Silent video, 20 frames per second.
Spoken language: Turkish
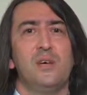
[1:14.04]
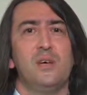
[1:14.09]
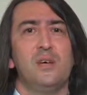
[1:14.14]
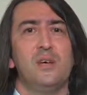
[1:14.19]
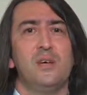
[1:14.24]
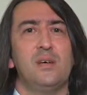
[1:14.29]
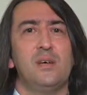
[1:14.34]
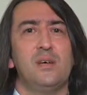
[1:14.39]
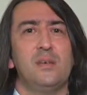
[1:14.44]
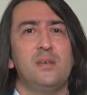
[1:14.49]

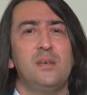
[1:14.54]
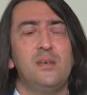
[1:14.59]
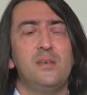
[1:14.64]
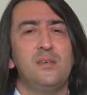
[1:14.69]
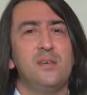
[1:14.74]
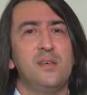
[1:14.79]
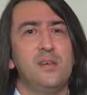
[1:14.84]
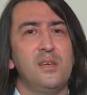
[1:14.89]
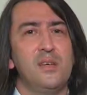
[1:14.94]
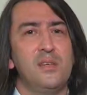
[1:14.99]
e,
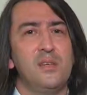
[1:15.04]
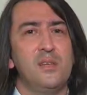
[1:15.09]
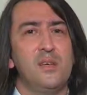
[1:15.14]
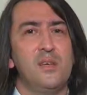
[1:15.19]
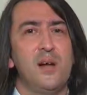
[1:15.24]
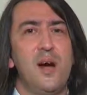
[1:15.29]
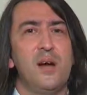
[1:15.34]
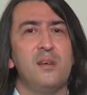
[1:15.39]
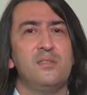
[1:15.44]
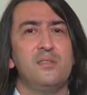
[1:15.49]

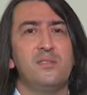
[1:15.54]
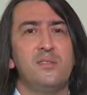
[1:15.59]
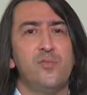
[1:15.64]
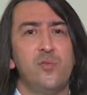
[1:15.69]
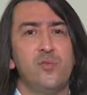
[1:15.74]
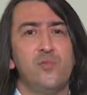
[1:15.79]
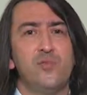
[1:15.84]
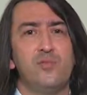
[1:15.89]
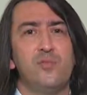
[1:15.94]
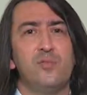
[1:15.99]
tedirgin,
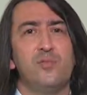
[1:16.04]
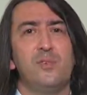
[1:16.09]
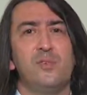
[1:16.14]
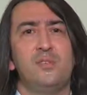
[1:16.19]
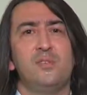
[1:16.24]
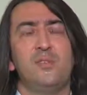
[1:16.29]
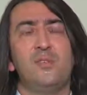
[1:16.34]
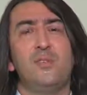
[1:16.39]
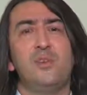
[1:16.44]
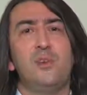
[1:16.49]
anksiyöz ve
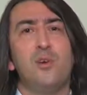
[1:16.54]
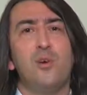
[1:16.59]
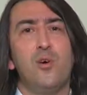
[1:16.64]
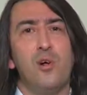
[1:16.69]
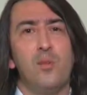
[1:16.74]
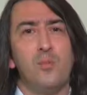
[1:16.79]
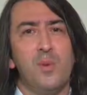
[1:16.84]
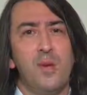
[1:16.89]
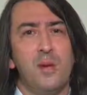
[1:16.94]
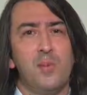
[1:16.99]
sinirli
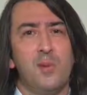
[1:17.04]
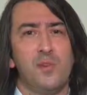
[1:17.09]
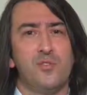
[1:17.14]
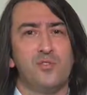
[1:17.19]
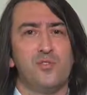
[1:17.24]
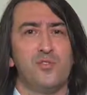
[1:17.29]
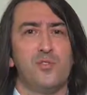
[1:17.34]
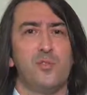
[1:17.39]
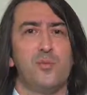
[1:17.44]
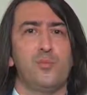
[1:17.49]
olmaya
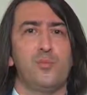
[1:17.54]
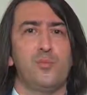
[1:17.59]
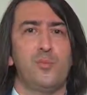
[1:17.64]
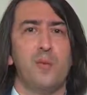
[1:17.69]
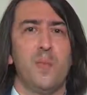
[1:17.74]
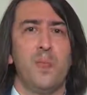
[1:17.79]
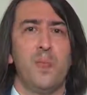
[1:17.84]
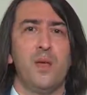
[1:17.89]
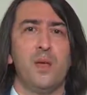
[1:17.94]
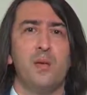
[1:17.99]
başlayabiliyor.